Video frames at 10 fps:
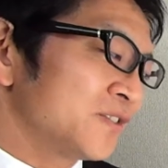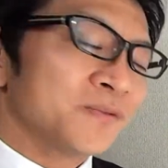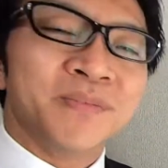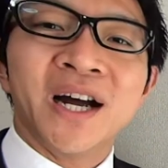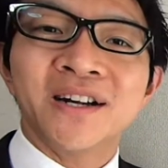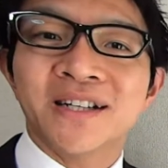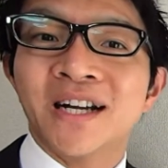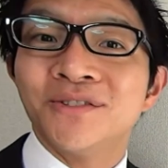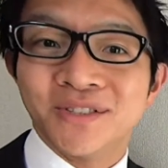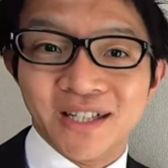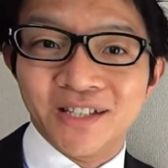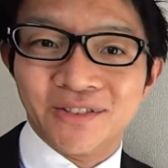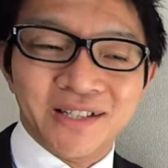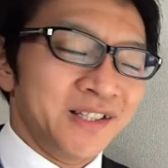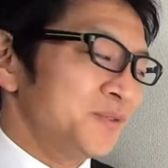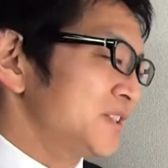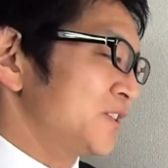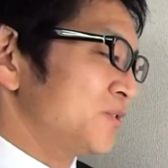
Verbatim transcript: このバーカウンターとかって言いますけ